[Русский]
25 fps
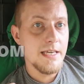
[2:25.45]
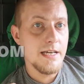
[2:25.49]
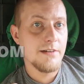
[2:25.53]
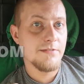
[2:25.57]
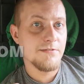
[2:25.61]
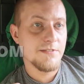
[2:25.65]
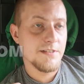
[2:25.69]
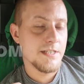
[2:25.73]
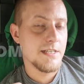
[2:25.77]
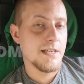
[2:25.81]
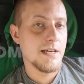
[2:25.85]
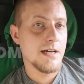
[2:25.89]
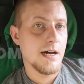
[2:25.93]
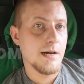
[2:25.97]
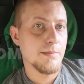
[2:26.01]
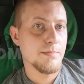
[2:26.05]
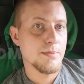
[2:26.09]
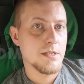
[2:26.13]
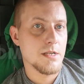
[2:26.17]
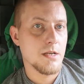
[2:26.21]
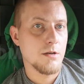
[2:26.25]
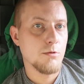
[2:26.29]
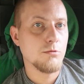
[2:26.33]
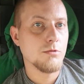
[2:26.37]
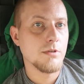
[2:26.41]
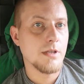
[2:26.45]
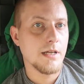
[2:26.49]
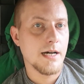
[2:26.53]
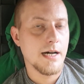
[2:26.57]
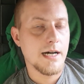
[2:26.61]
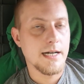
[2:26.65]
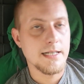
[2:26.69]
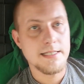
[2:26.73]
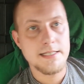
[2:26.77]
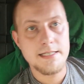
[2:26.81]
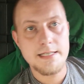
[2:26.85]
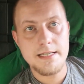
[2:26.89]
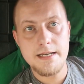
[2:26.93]
их все абсолютно
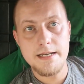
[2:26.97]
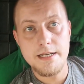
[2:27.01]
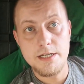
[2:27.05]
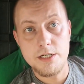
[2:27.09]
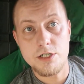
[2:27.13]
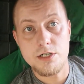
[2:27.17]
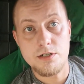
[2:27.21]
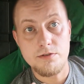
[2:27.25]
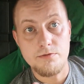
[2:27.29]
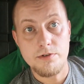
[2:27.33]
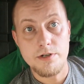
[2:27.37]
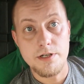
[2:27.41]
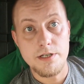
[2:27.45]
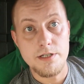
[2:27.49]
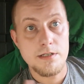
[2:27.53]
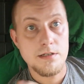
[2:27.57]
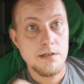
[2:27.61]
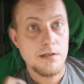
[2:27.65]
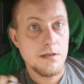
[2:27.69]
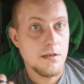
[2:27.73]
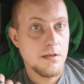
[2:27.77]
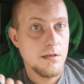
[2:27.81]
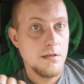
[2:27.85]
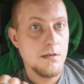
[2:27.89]
отслеживаете.